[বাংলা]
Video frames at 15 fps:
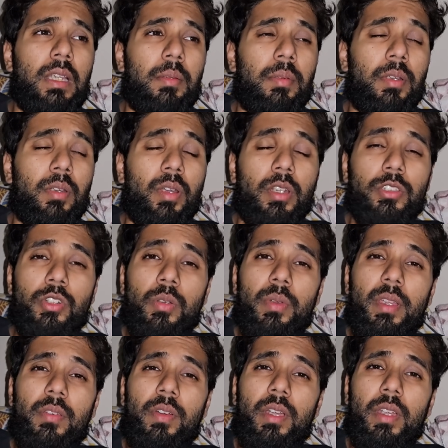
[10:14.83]
এবার ওরা
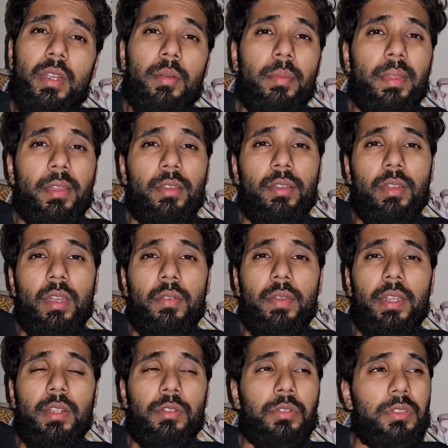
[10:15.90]
সবাই ওয়াটার ব্রেক করার
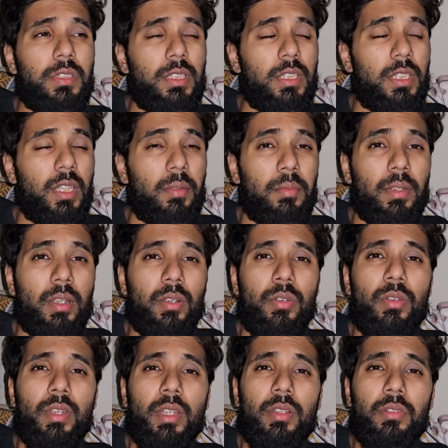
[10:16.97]
ওয়েট করছি আমরাও
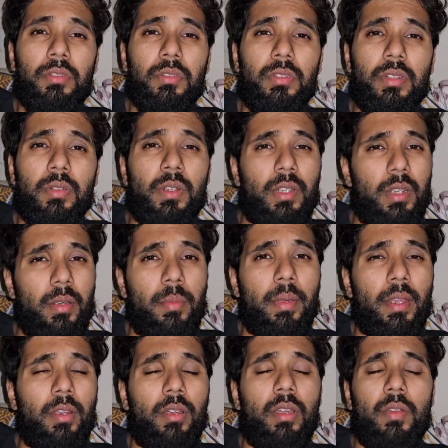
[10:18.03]
অনেকক্ষণ ধরে ওয়াটার
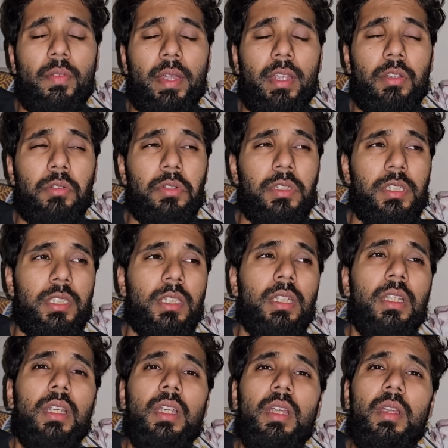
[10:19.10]
ব্রেক করার ওয়েট করছি
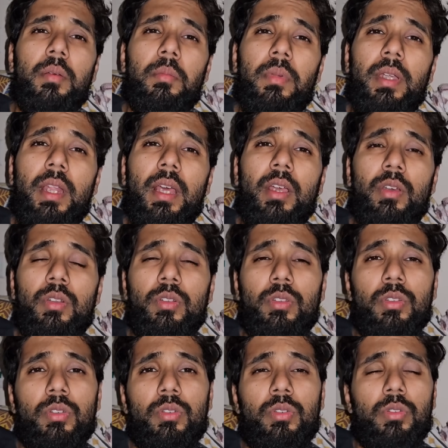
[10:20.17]
বাট এখনও
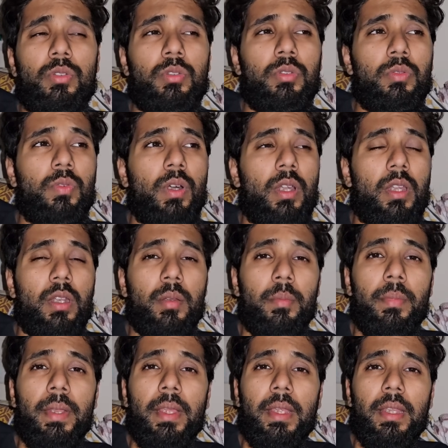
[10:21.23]
তো কোনো ওয়াটার
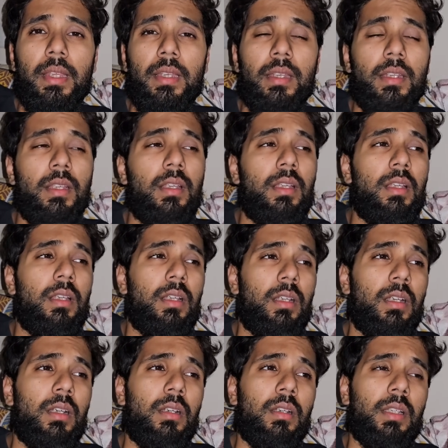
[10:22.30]
ব্রেকের
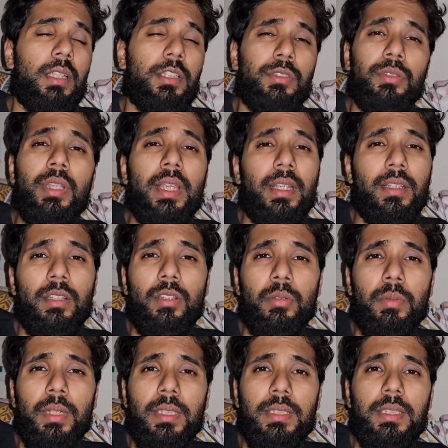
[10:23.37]
কিছু দেখতে তো
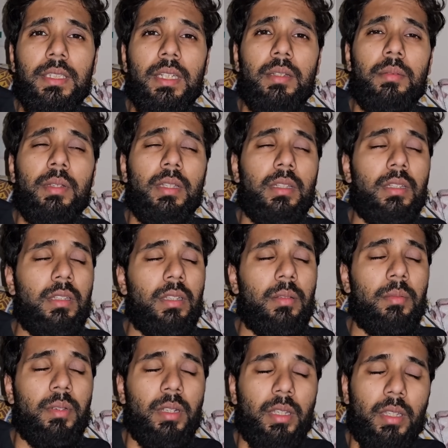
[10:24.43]
পাচ্ছি না বাট
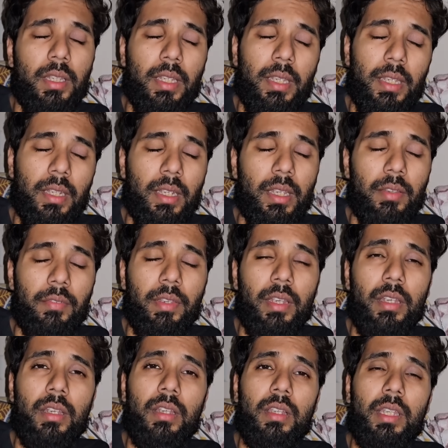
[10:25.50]
আমরা এগেন লাইক উই
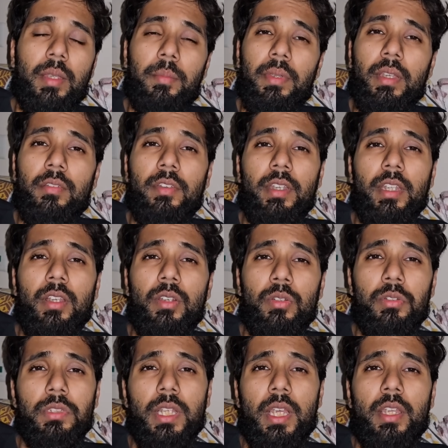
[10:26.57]
আর কিপিং আ ভেরি
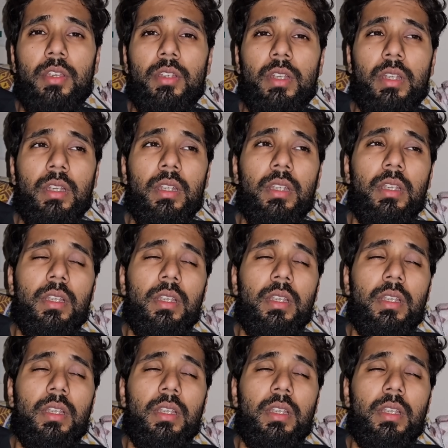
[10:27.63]
ক্লোজ আই অন হার